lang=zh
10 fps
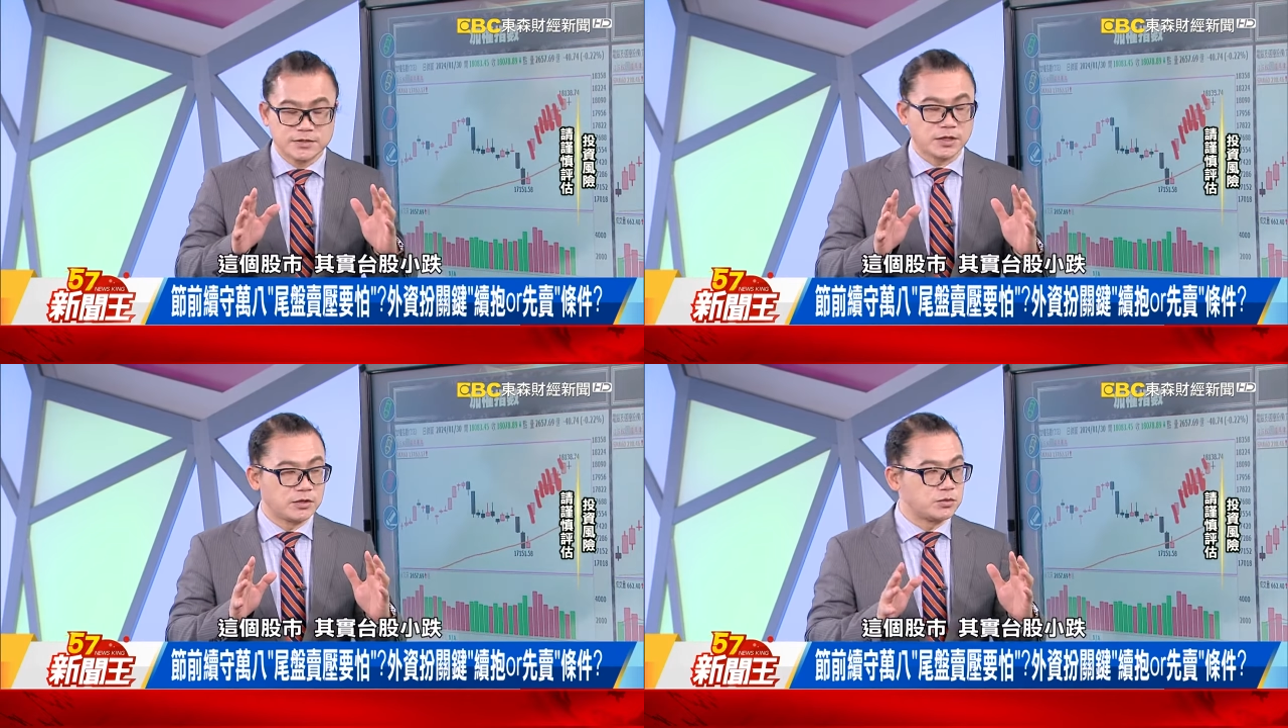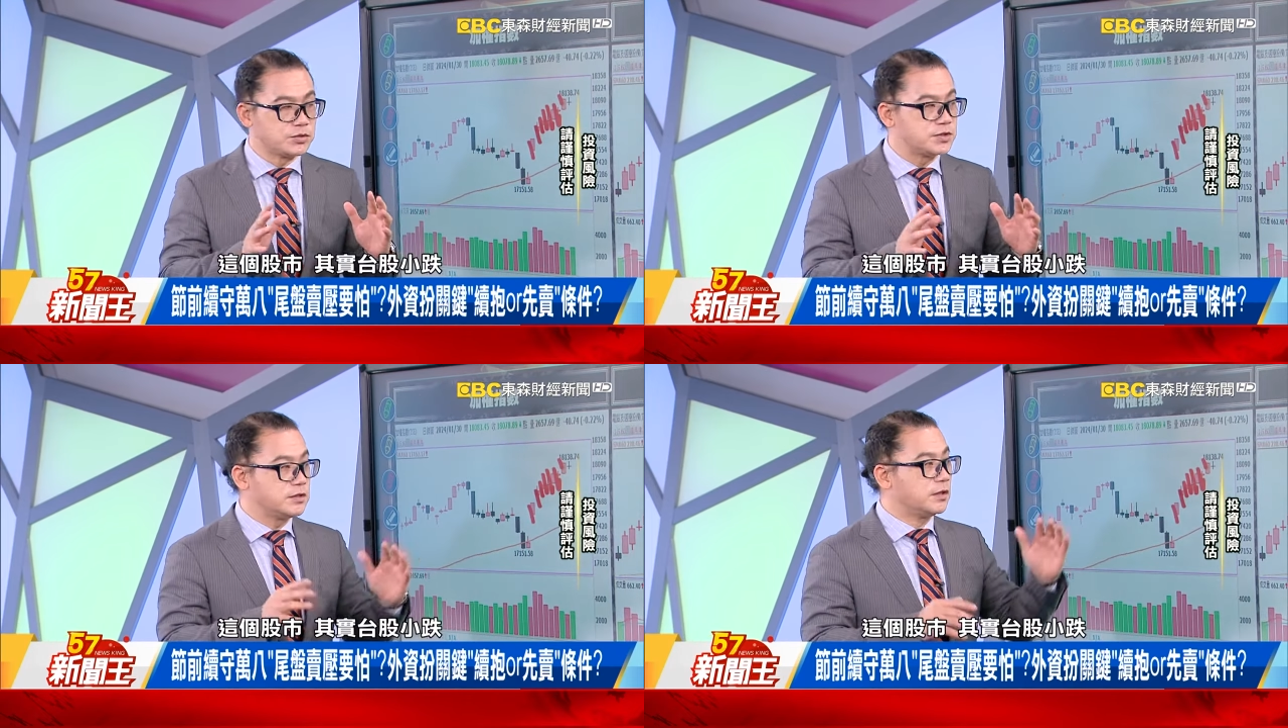这个
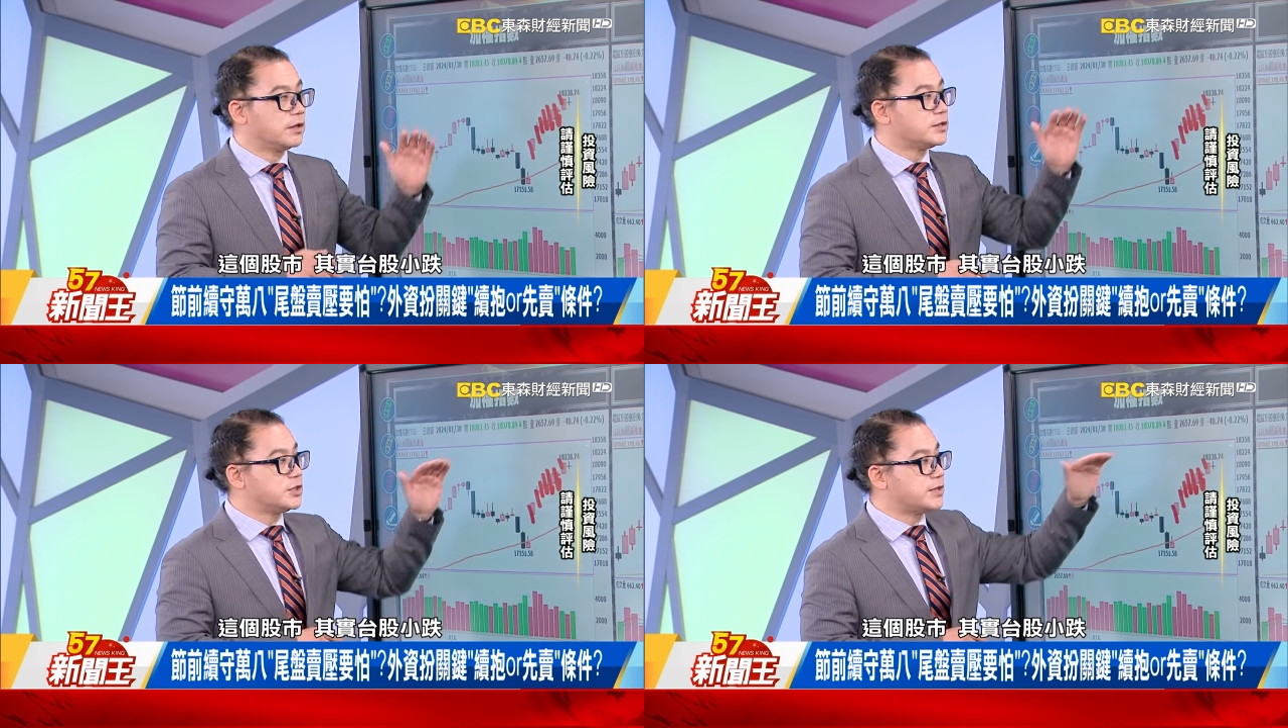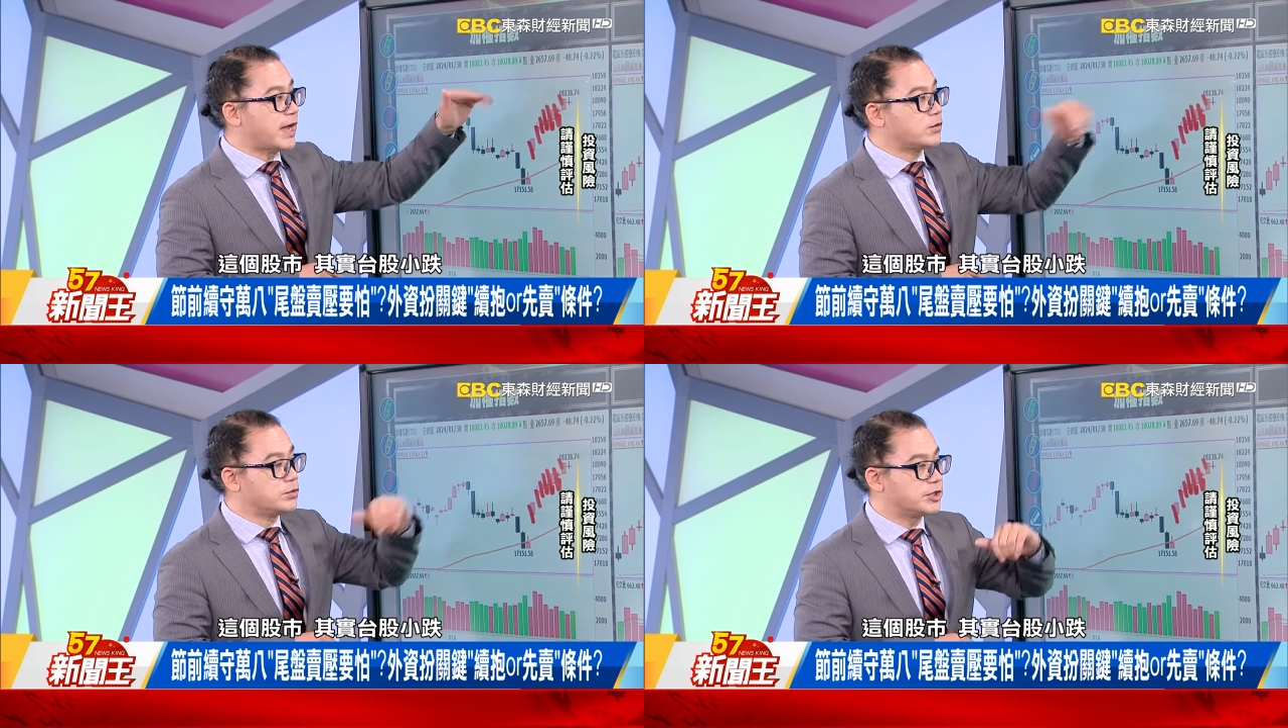股市其实
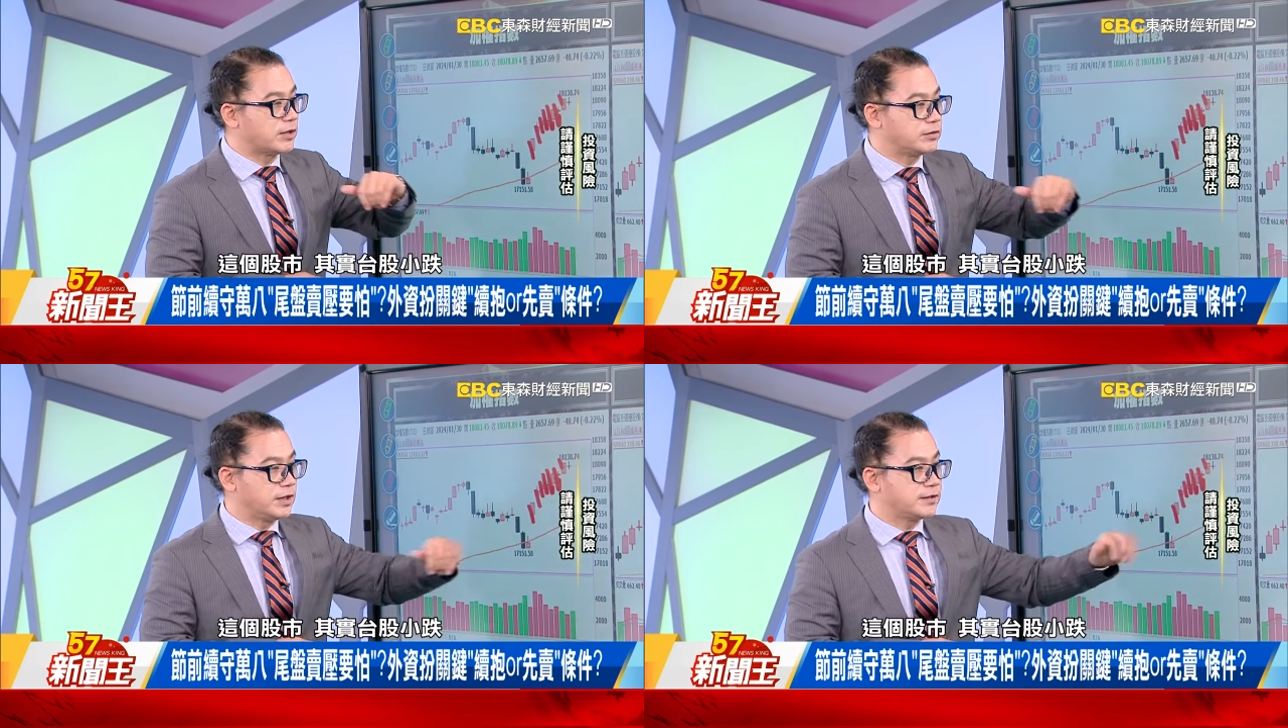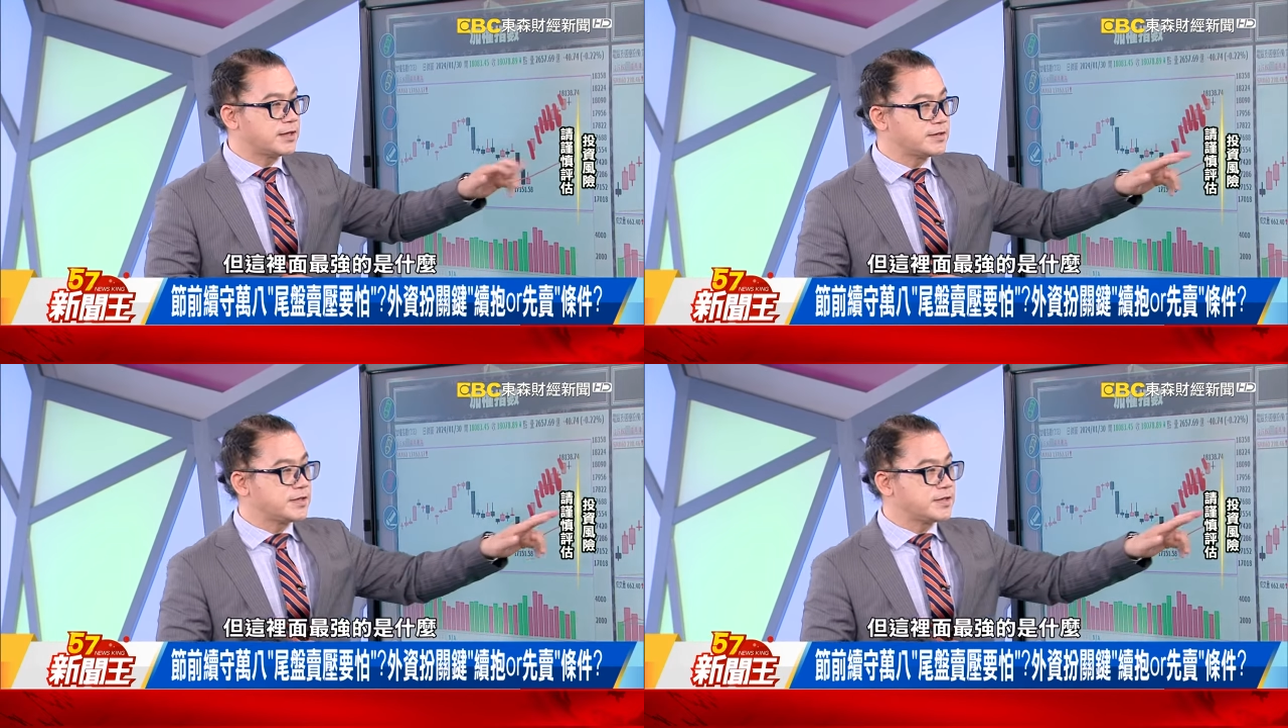台股小跌，但